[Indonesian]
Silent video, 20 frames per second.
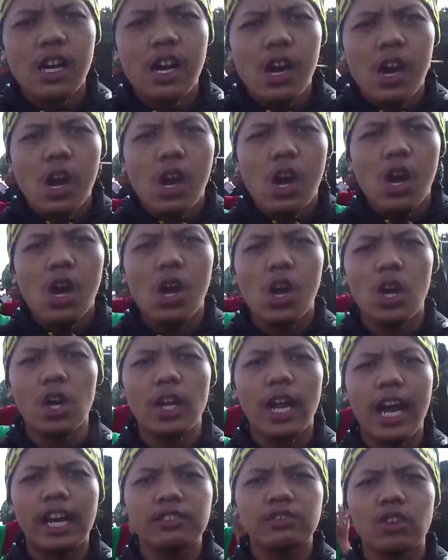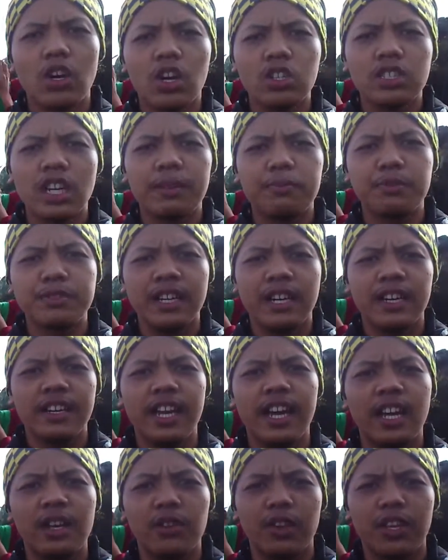Yuk, langsung dari puncak
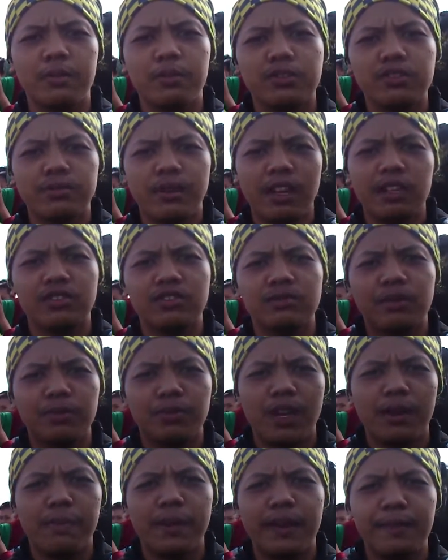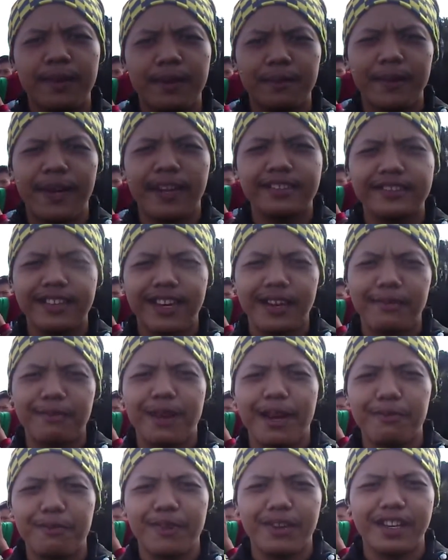gede 2958 MDPS saya
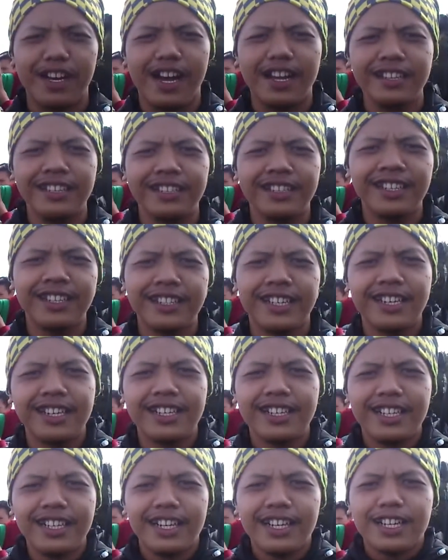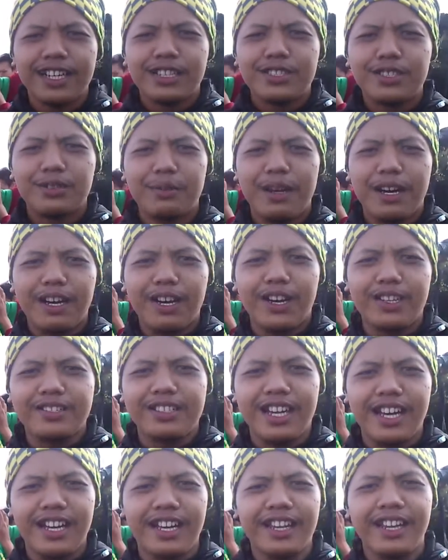melaporkan. Jumlah
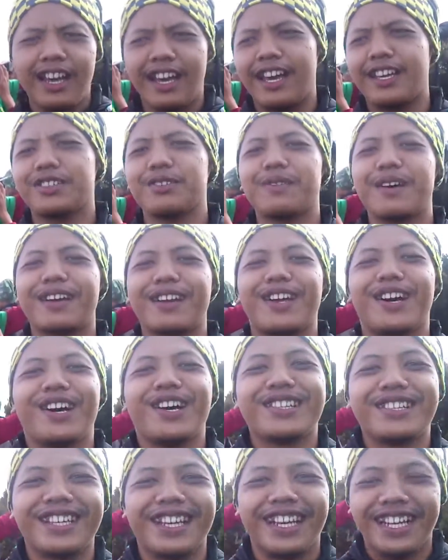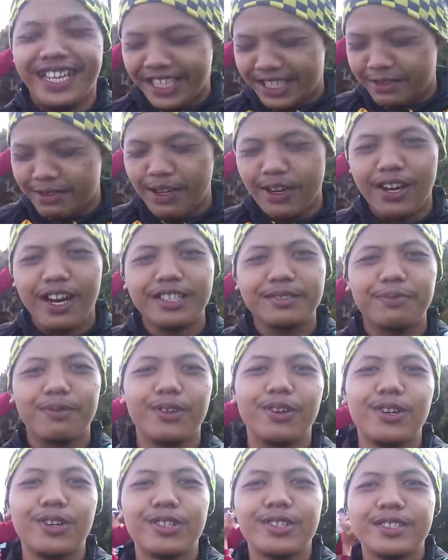kloter, eh jumlah kloter, jumlah orang 10.
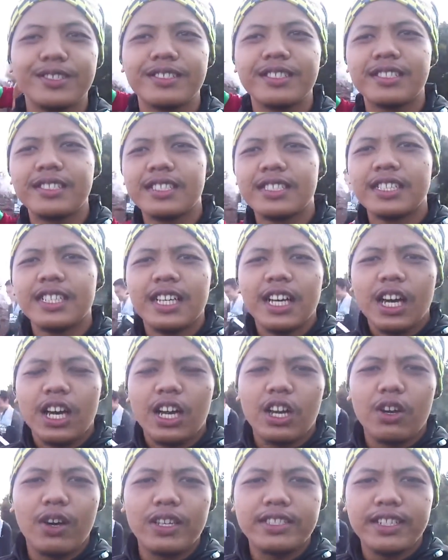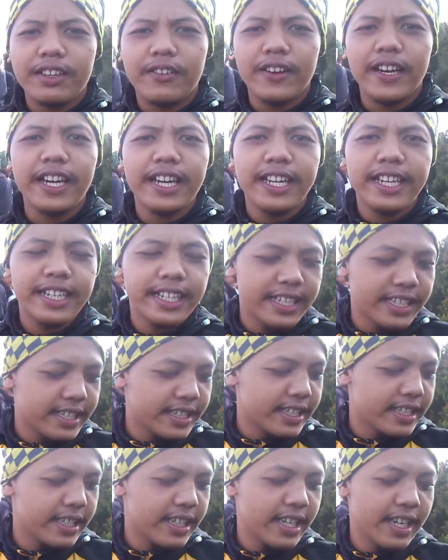Dua cewek,
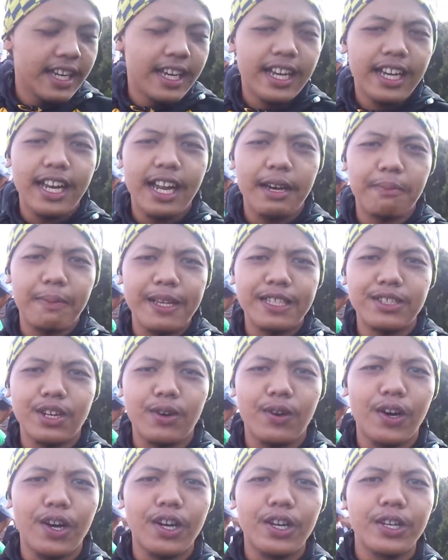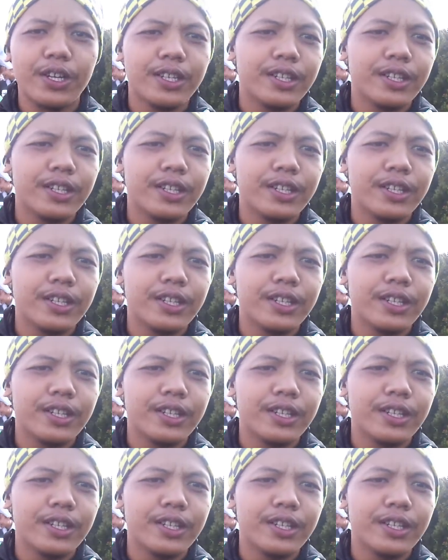8 cowok.